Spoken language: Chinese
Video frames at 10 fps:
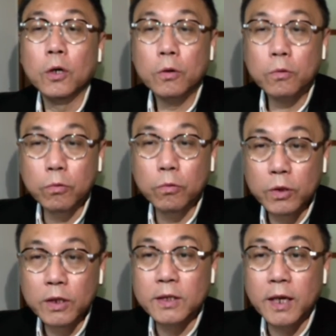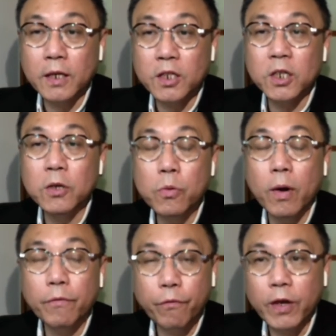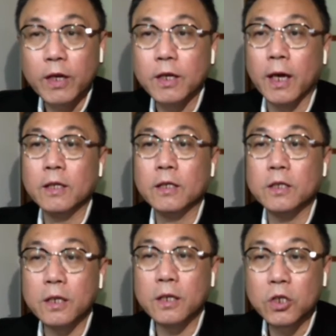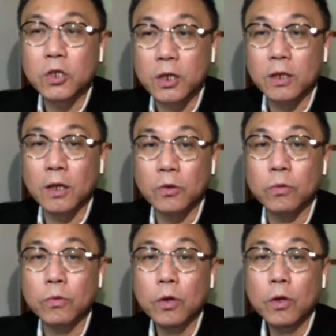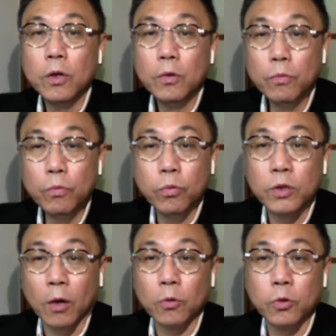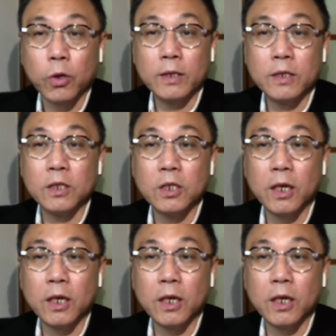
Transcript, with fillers: 故意在新冠肺炎的这个疫情当中误导全世界，